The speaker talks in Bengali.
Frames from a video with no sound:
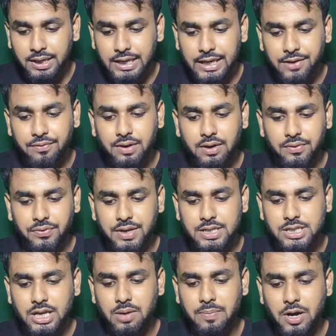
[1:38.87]
ইভা
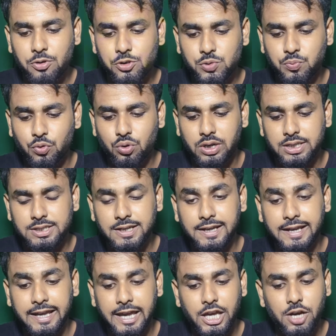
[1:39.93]
ফেসিয়াল মাউস প্রো আছে
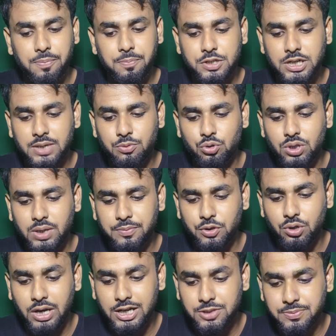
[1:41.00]
এই অপশনের মধ্যে আপনি
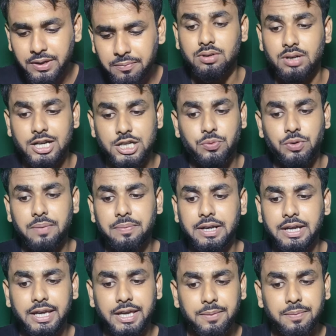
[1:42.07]
আসবেন আসার পরে
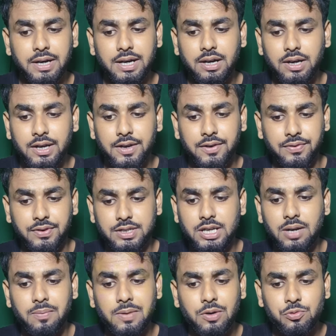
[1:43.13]
আপনাকে ইভা
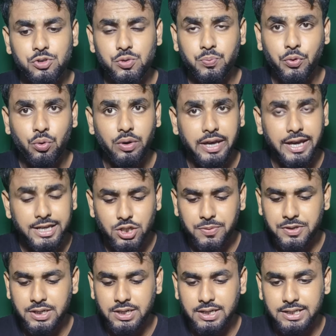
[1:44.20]
ফেসিয়াল মাউস প্রো এই যে
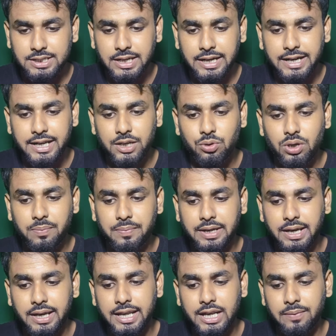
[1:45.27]
অপশনটা আছে এটা কিন্তু
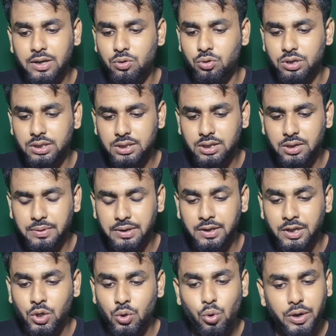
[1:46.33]
আপনাকে এনেবেল করে দিতে হবে
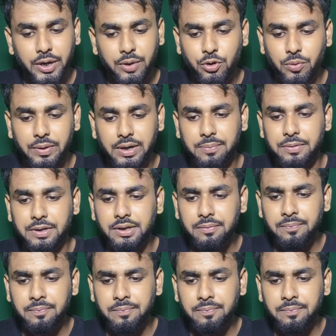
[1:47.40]
ওকে করবেন আপনি